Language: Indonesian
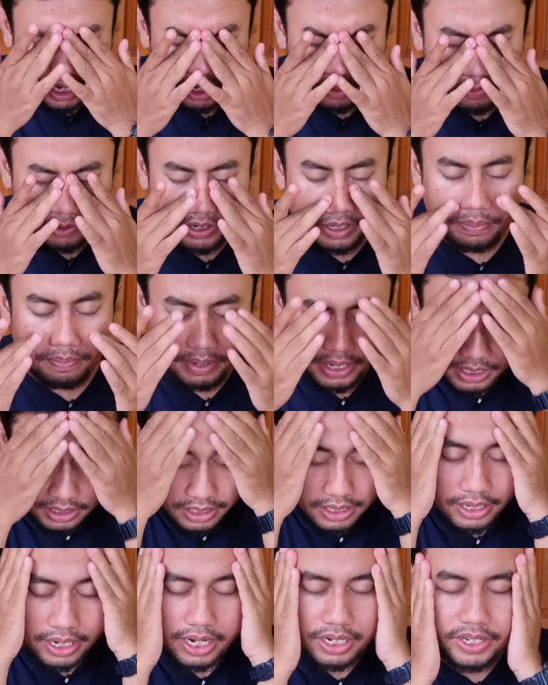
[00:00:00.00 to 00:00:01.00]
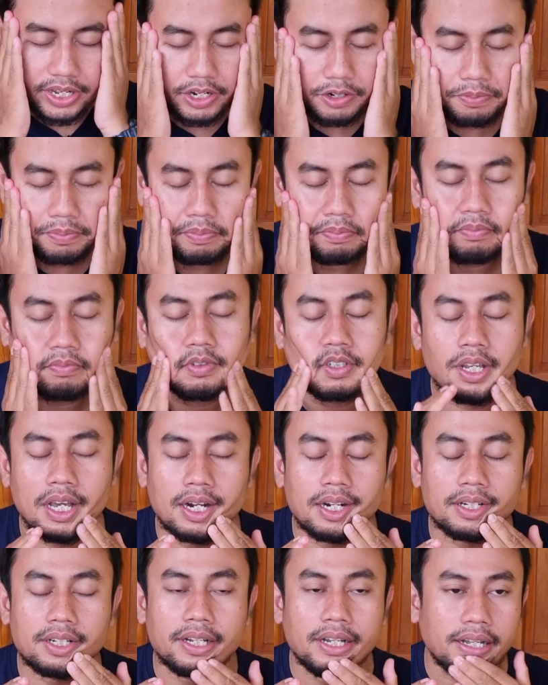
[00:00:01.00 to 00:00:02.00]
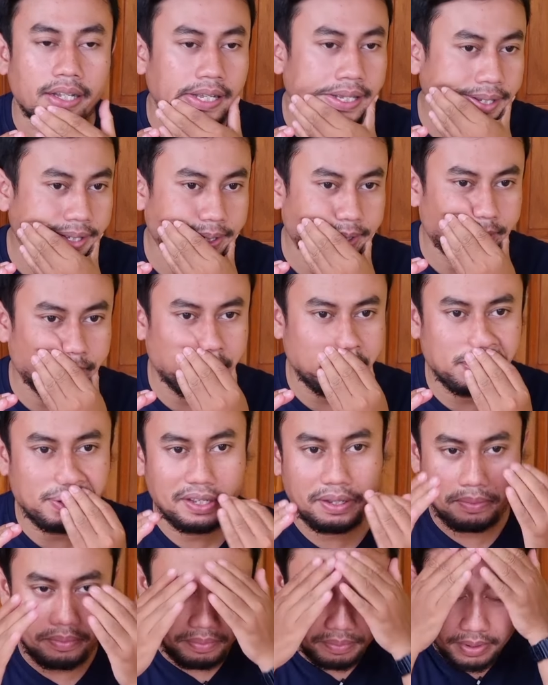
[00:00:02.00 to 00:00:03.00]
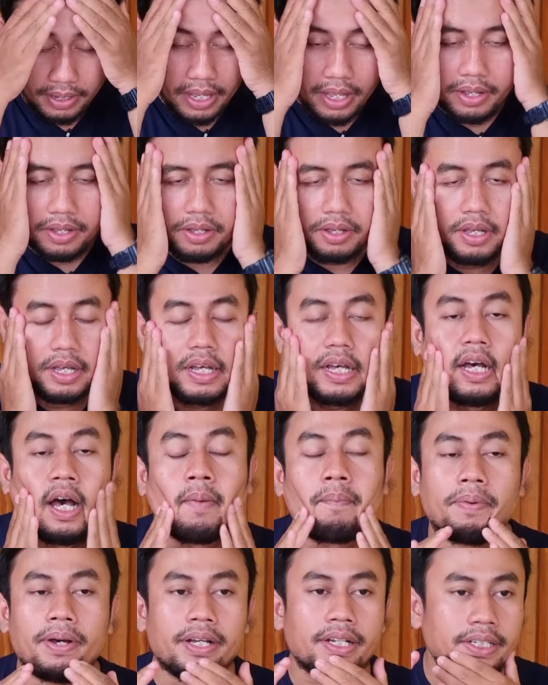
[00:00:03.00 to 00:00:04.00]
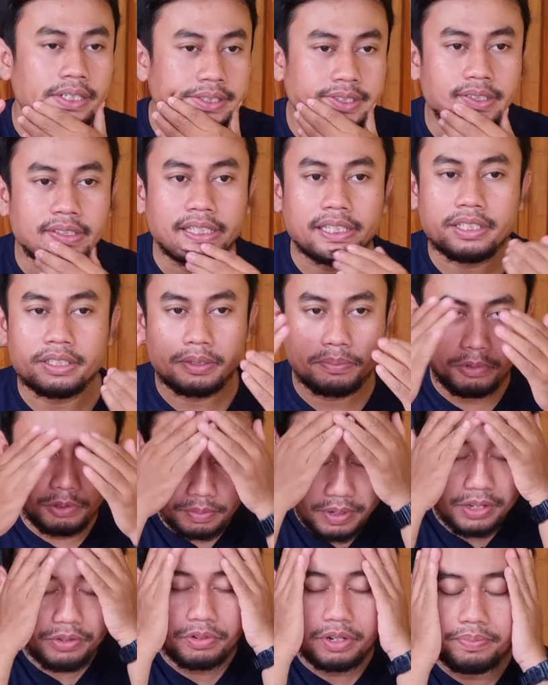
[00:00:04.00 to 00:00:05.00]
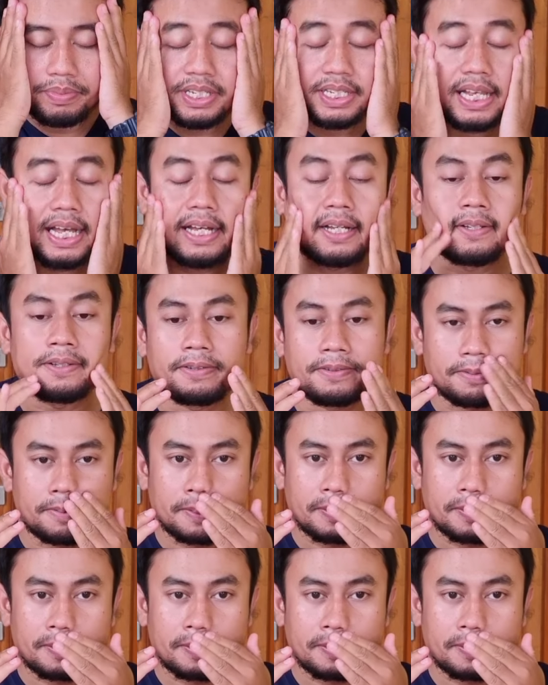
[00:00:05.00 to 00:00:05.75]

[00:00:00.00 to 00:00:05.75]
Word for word: Kalau mau di mix dengan serum Scarlet yang apa? Yang sebelumnya juga bisa.